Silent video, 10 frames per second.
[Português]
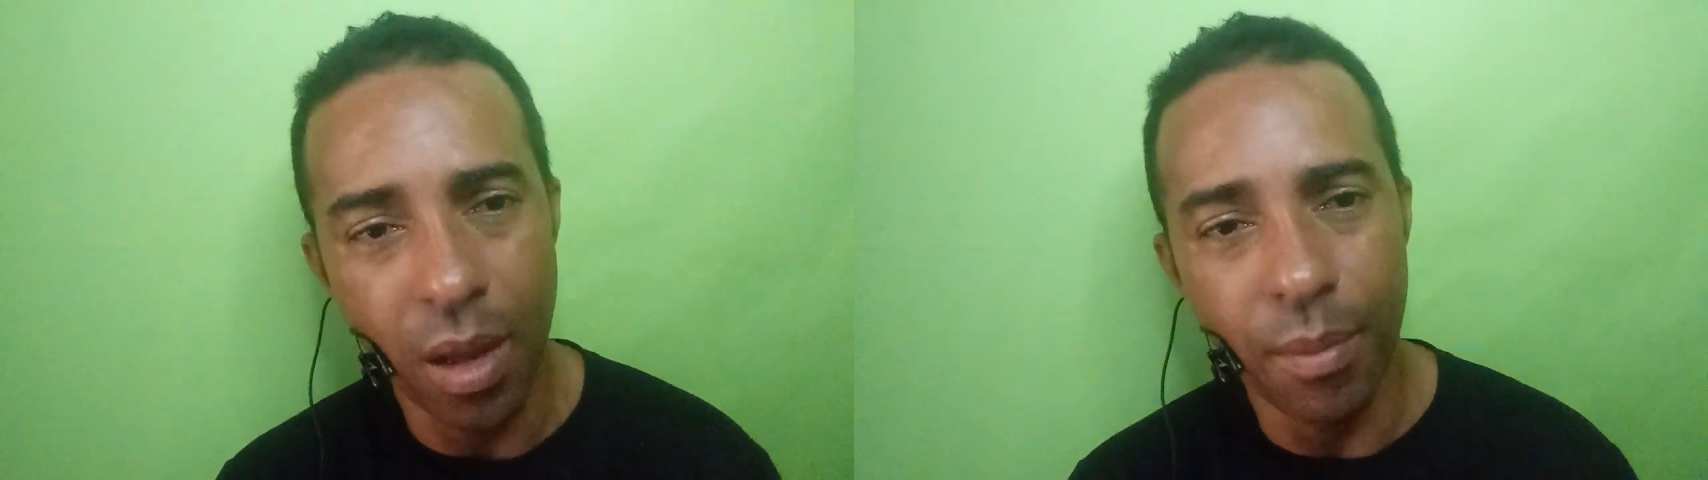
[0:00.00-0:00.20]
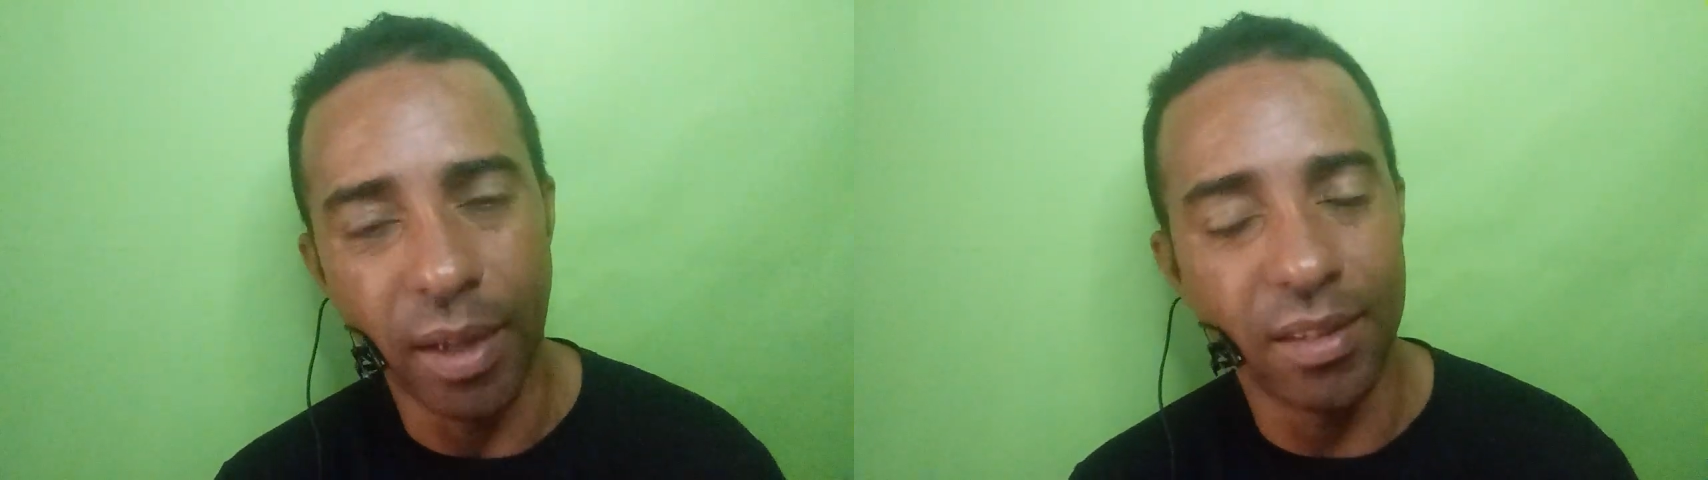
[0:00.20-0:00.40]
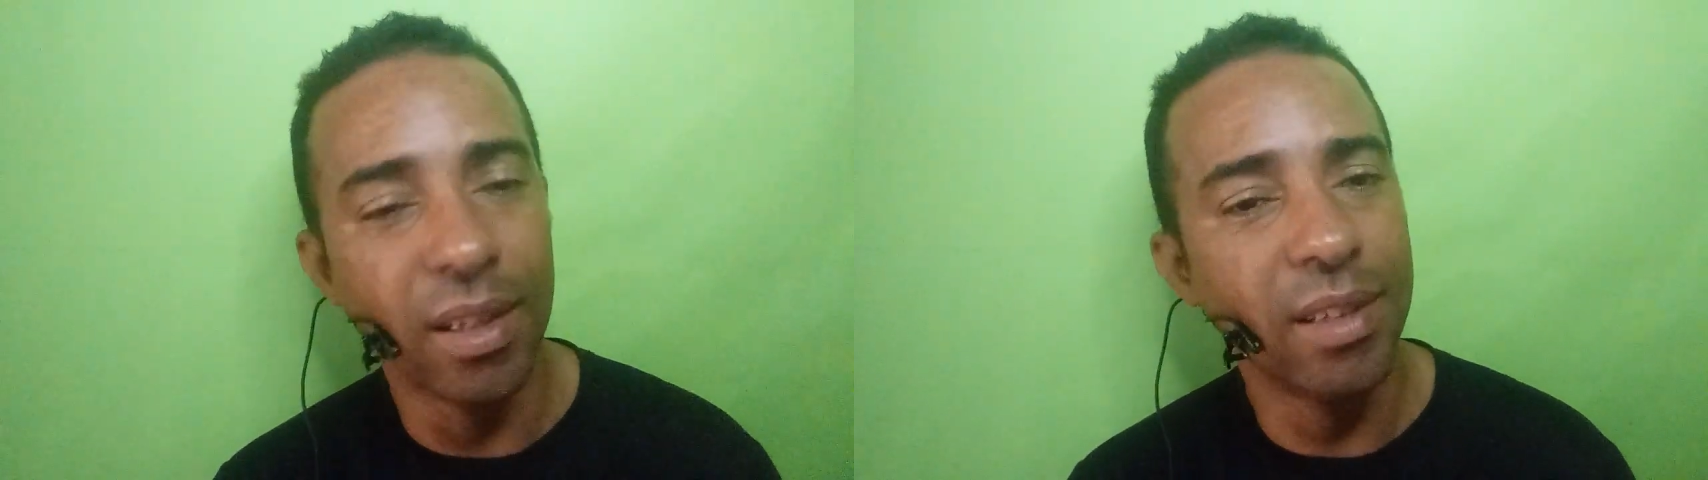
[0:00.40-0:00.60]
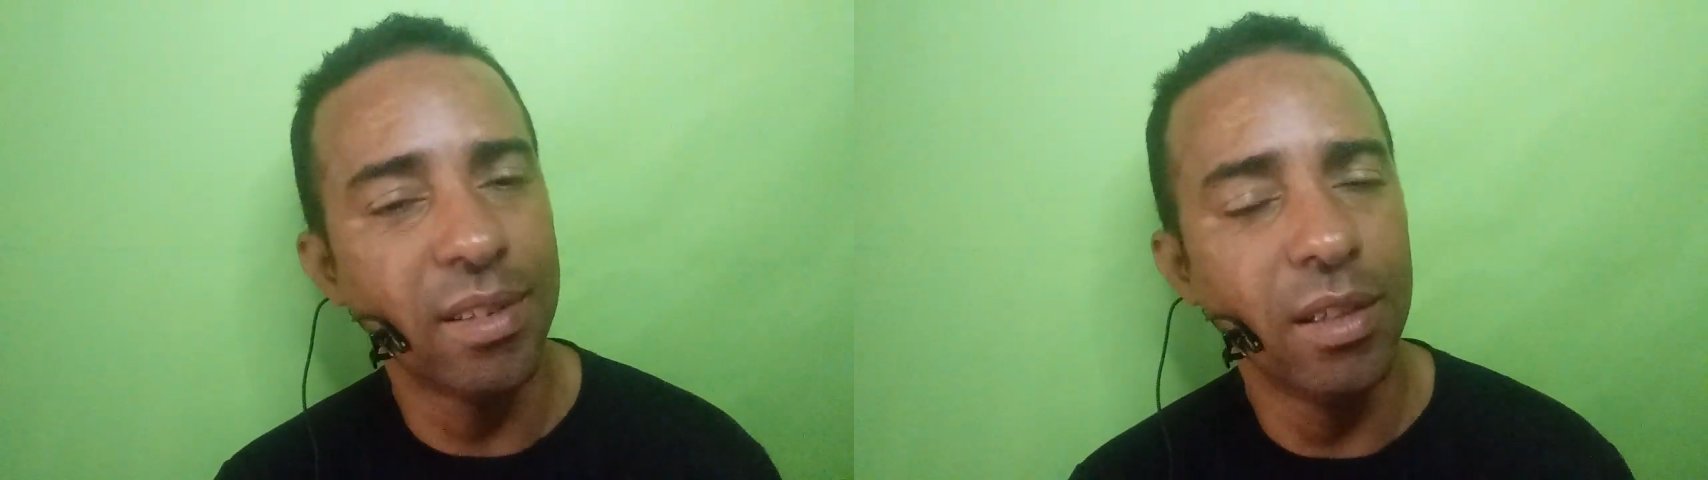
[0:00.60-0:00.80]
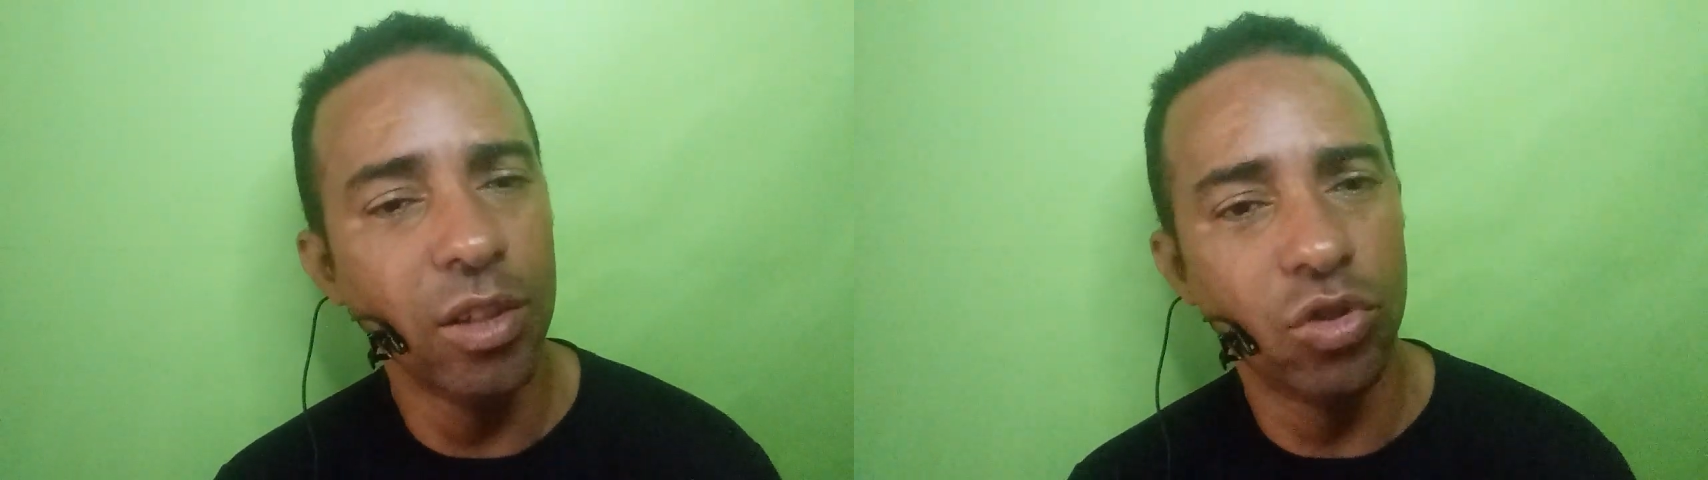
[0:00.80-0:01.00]
mas
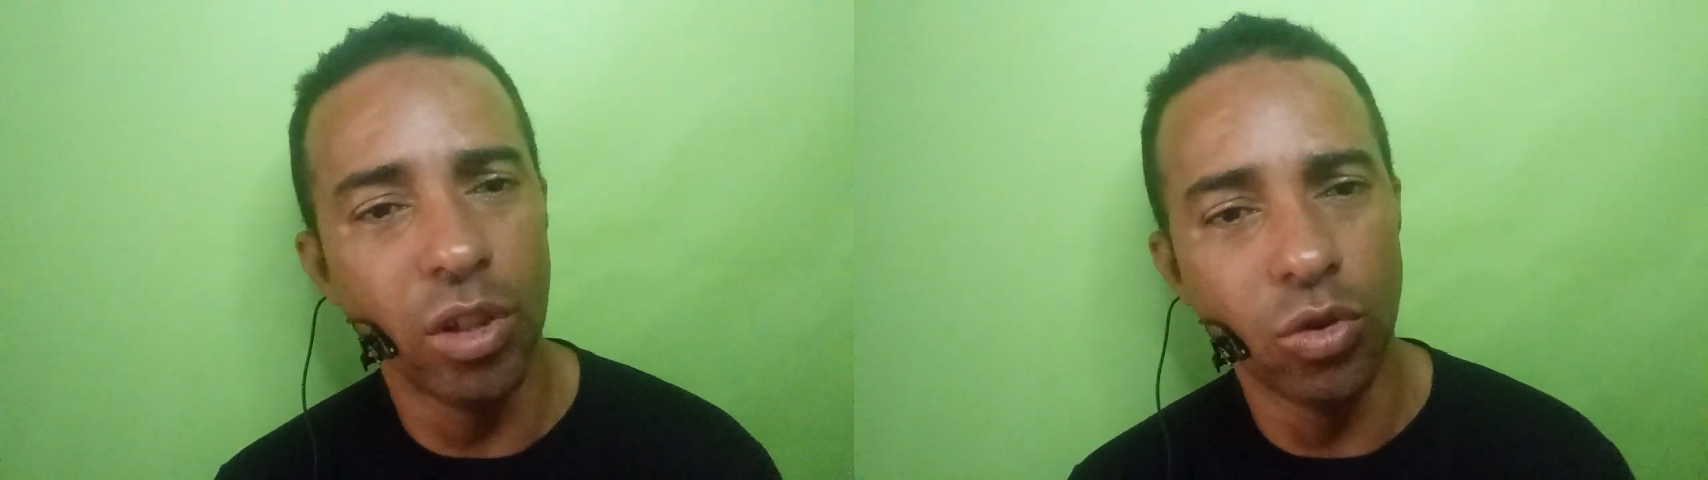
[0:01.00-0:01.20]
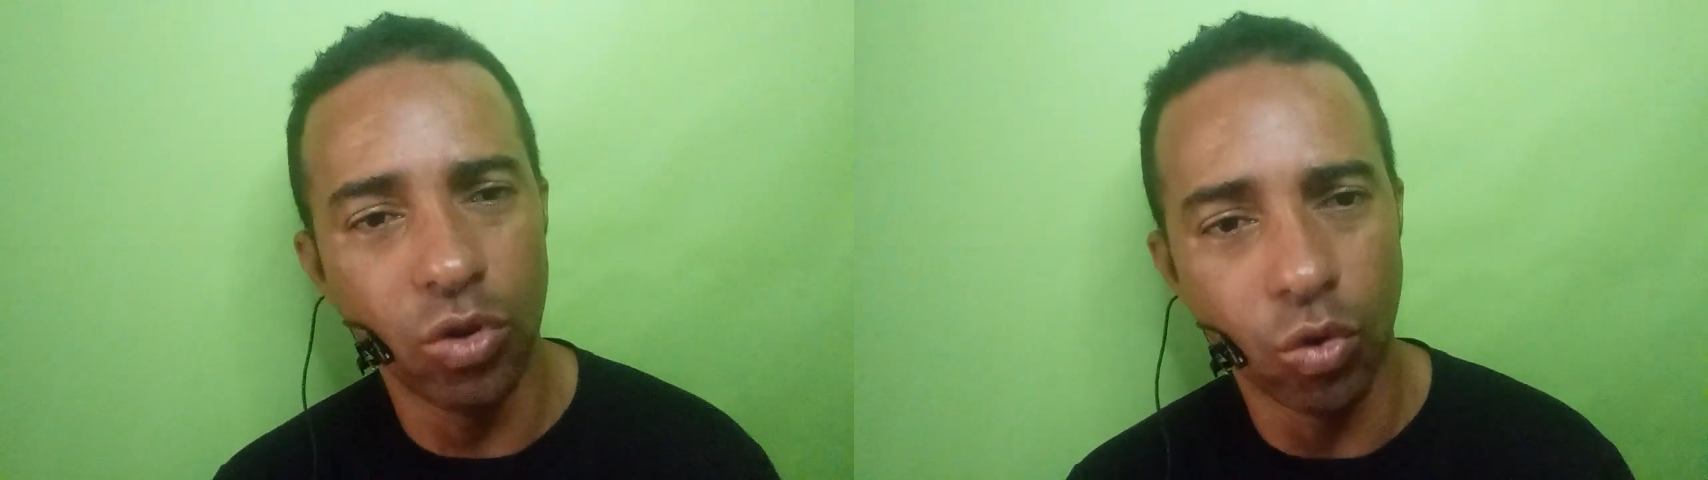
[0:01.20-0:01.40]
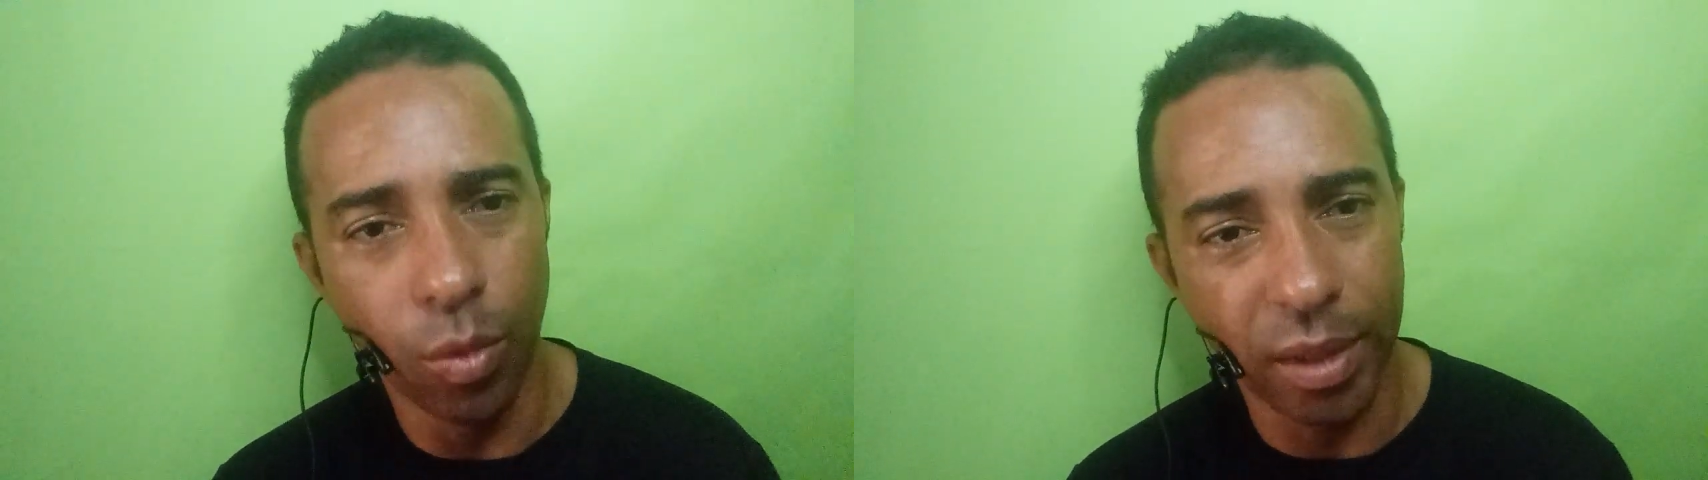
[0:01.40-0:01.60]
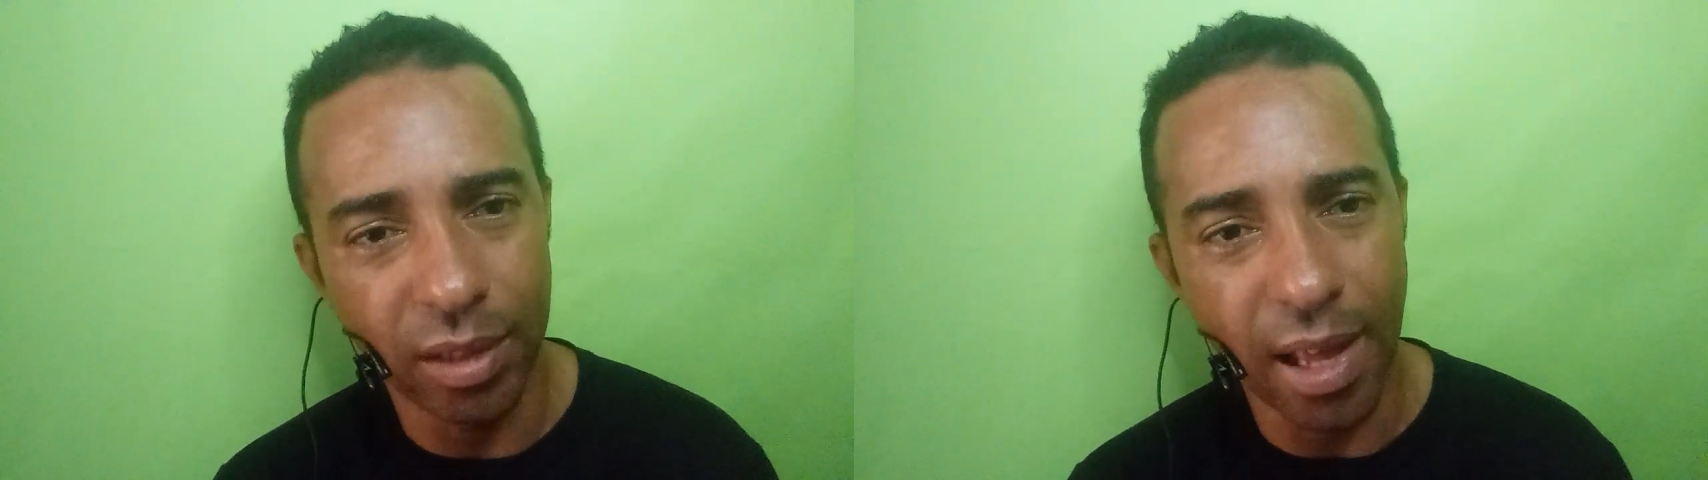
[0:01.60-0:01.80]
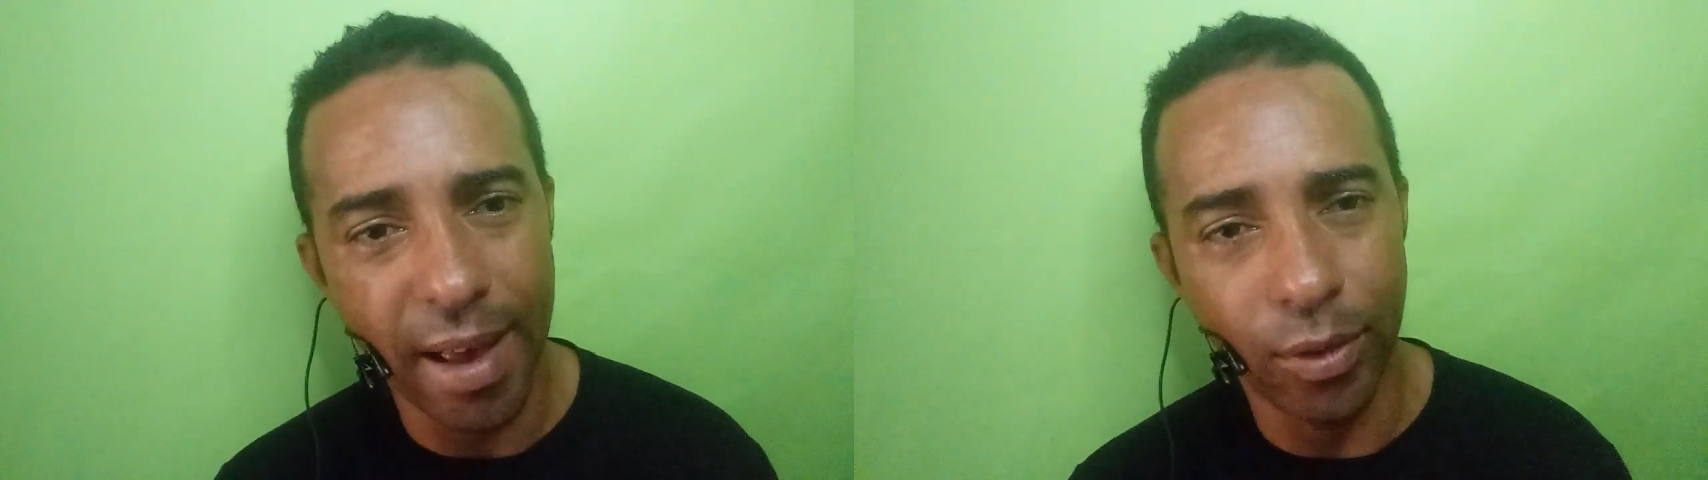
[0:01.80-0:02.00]
antes deixa aí o seu
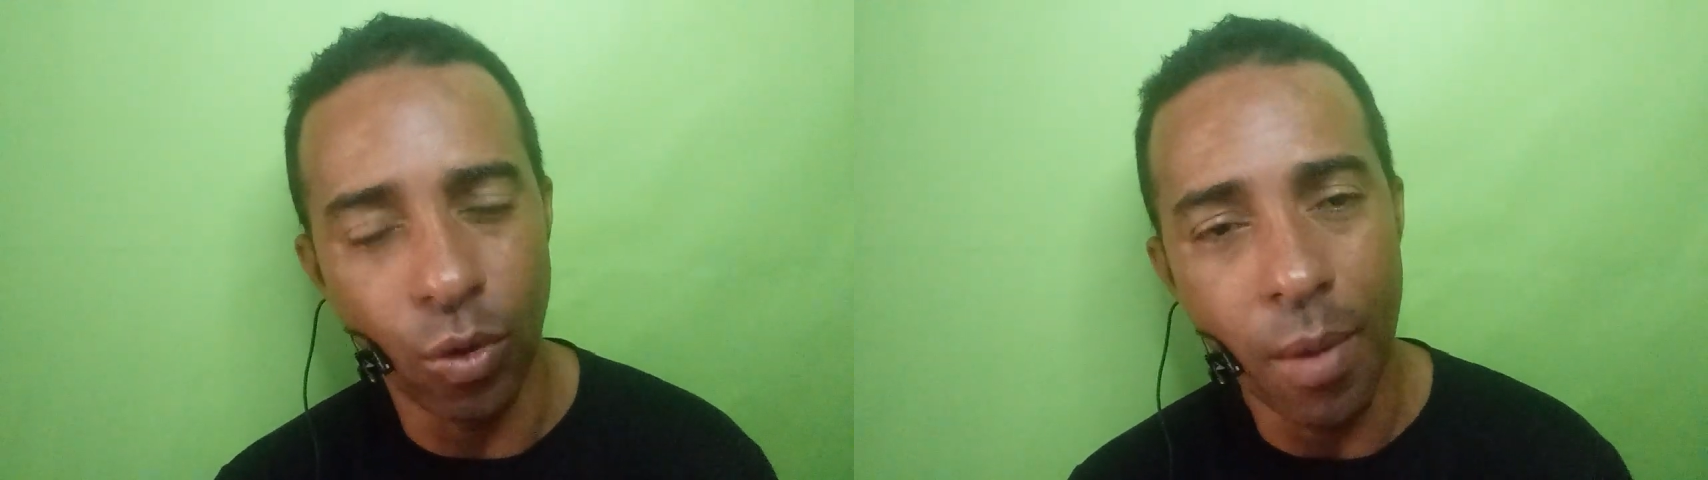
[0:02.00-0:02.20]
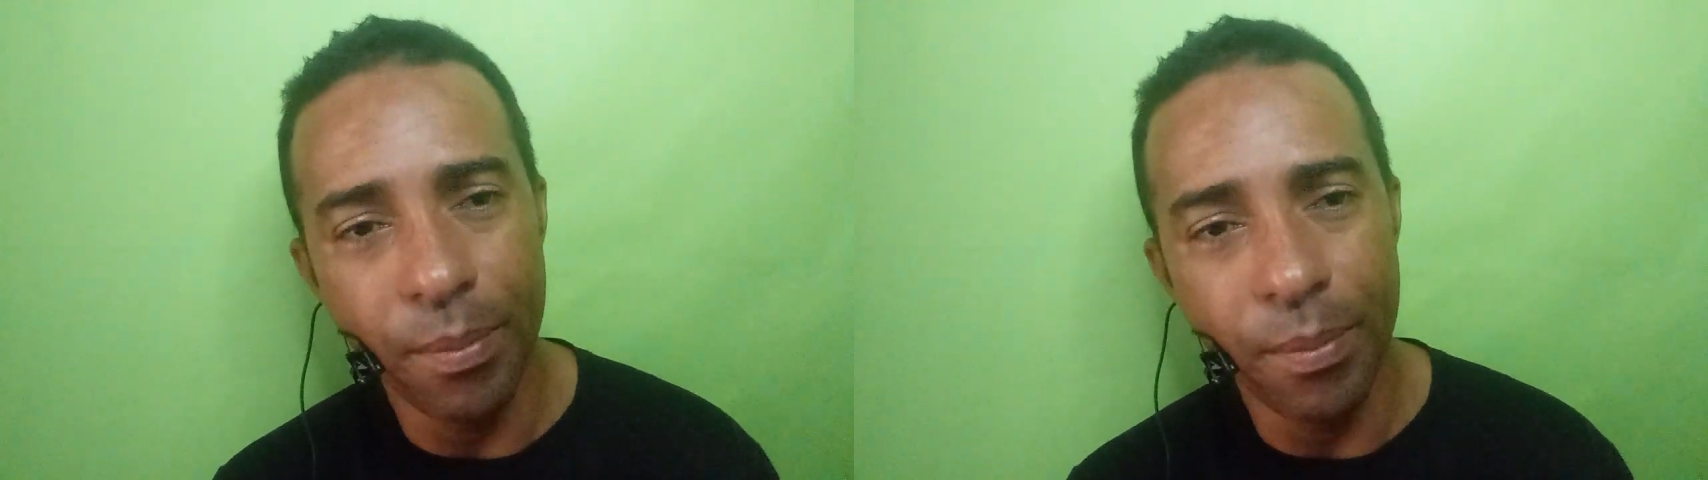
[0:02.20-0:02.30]
comentário,